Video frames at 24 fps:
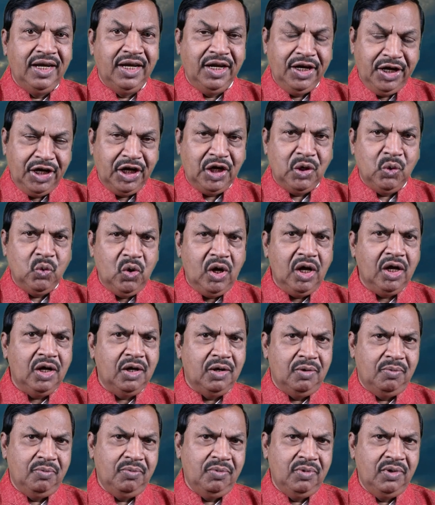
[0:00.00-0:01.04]
இன்றைக்கு
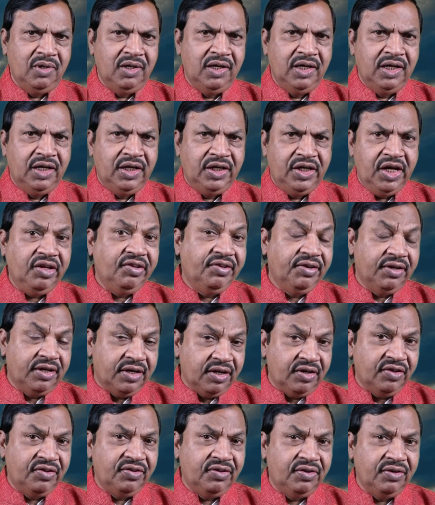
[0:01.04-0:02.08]
உலகம் இயேசு
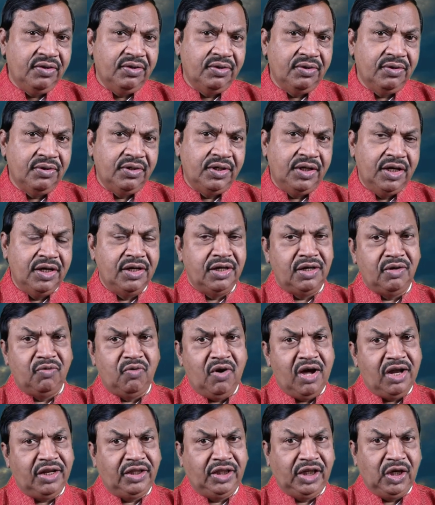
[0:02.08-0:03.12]
கிறிஸ்து என்ற
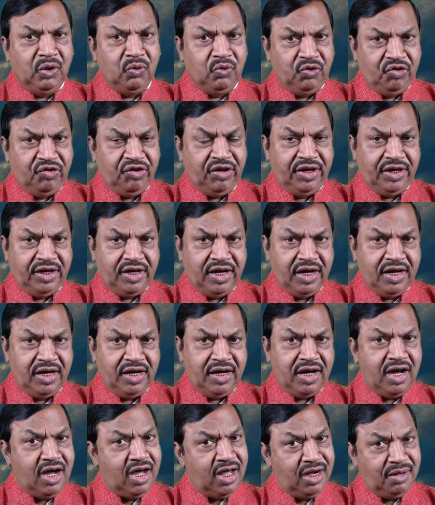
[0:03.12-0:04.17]
வார்த்தை உச்சரிக்க
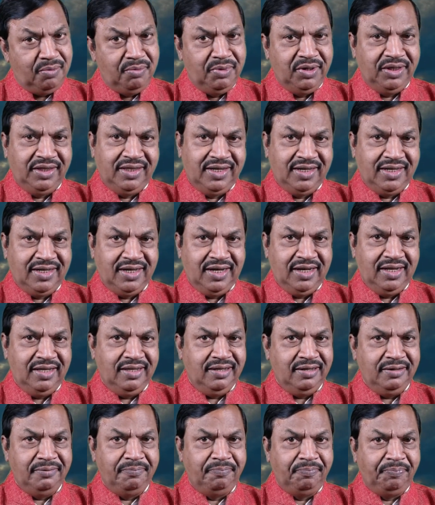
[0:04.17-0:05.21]
ஆரம்பித்திருக்கிறது